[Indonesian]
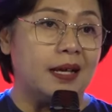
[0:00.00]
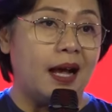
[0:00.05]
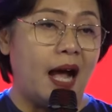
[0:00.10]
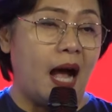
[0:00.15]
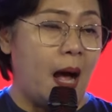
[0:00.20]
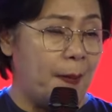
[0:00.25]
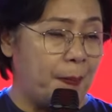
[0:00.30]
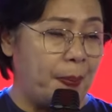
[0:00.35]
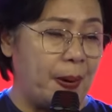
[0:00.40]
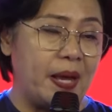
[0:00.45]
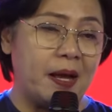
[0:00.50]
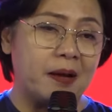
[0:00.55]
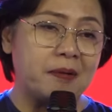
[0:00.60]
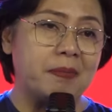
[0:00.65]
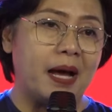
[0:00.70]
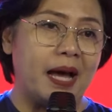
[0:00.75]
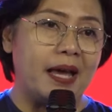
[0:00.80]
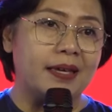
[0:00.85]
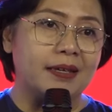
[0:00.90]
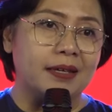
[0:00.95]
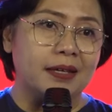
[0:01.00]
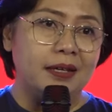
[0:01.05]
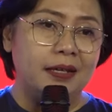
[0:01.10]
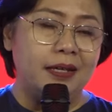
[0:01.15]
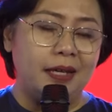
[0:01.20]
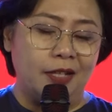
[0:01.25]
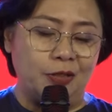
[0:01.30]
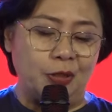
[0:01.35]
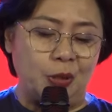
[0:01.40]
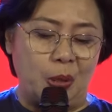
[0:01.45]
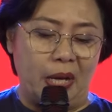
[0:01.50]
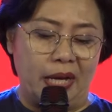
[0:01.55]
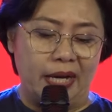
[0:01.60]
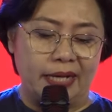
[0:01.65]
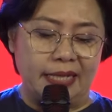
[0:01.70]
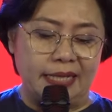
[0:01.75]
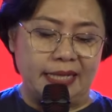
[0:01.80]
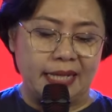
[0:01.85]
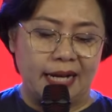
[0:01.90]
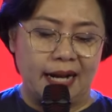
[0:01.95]
apa yang baik yang Tuhan
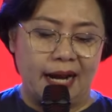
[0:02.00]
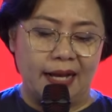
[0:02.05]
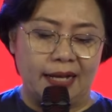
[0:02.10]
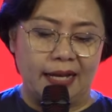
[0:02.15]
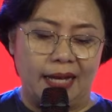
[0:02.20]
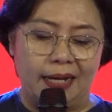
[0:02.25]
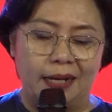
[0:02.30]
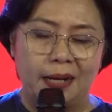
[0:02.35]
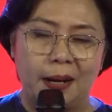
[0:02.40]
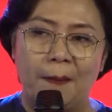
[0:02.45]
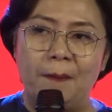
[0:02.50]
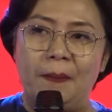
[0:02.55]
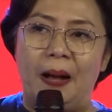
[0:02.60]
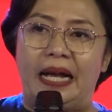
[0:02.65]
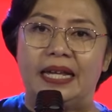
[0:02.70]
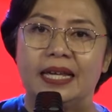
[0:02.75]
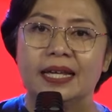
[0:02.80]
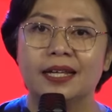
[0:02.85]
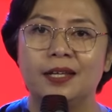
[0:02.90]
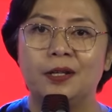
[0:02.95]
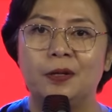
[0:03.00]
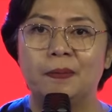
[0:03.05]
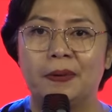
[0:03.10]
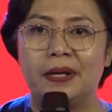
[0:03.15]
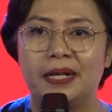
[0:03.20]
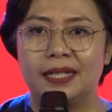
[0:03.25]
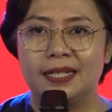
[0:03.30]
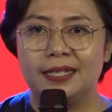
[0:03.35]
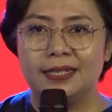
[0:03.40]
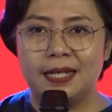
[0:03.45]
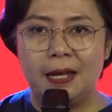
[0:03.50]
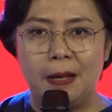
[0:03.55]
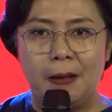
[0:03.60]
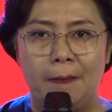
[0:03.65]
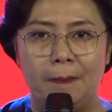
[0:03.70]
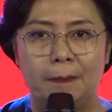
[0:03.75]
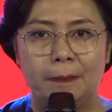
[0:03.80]
rencanakan bagi kehidupan kita?